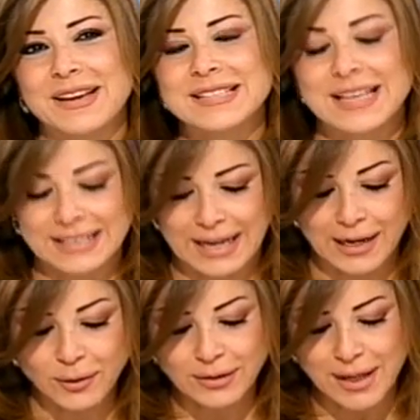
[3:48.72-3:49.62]
فاذا
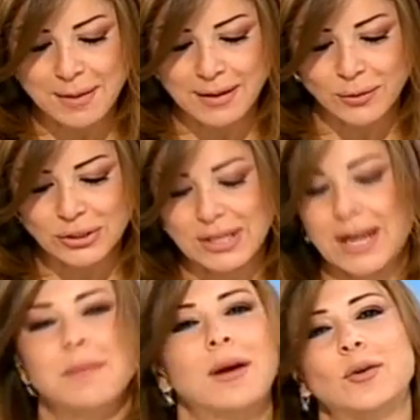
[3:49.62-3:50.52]
رح لكم كمان
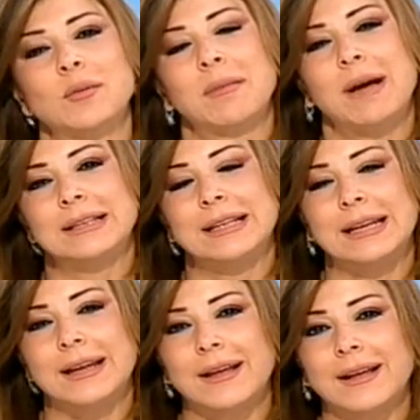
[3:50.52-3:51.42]
واتشارك معكم ببعض
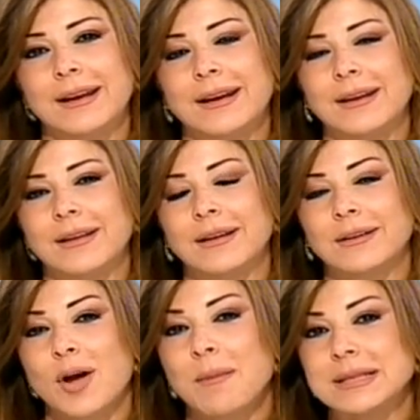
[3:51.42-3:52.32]

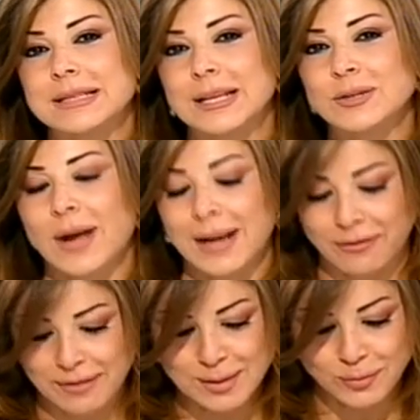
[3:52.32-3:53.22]
الكومنتس اللي اجوا على
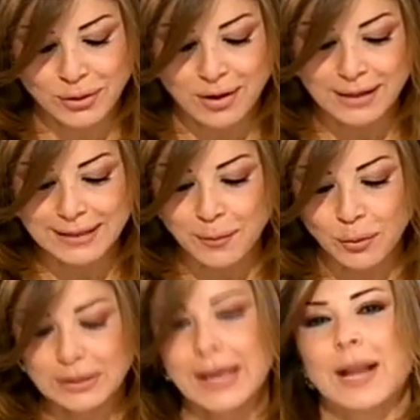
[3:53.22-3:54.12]
الفيسبوك قائد عم
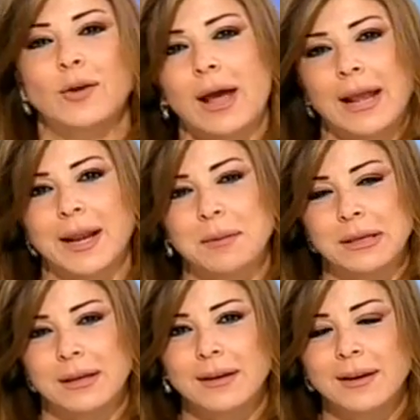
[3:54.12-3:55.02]
بيقول دغري اللغه
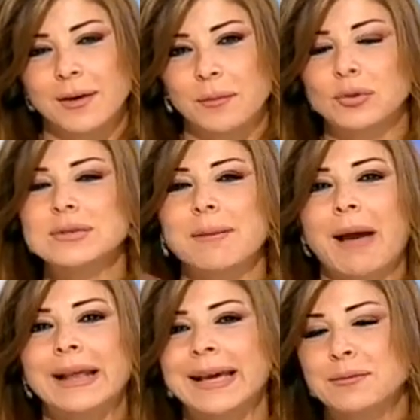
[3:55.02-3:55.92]
العربيه بدون
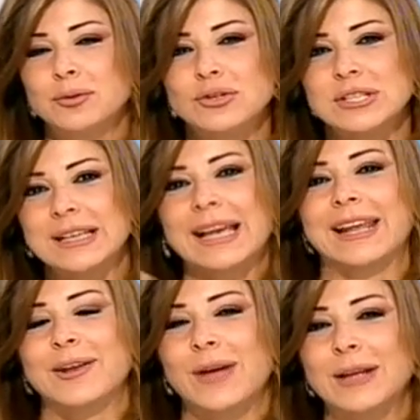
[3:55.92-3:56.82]
صباح الخير بدون شيء
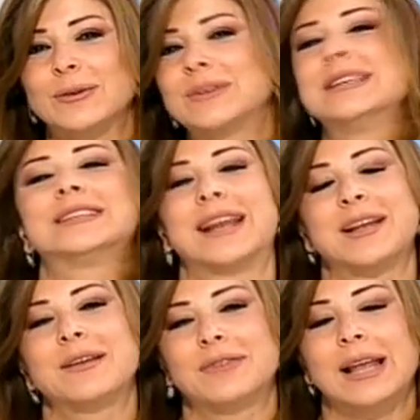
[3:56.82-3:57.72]
دغري انه هيئته كثير
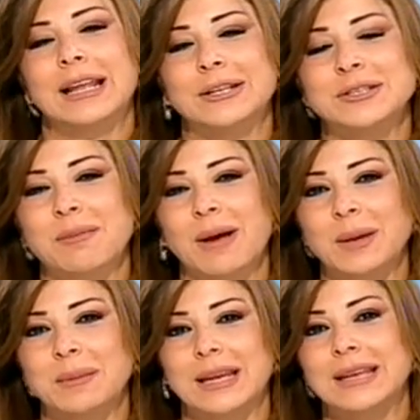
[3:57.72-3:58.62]
ترك فعلا
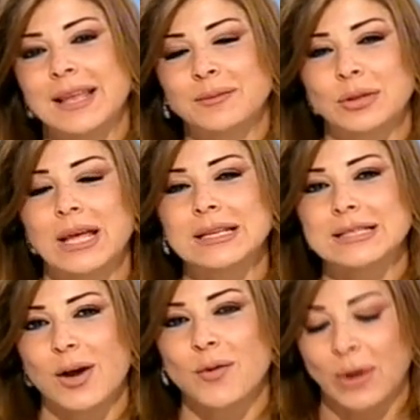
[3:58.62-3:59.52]
انطباع كبير ان كنت
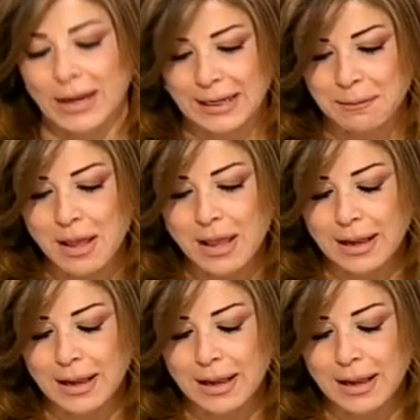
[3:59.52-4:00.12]
مدرسه او معلم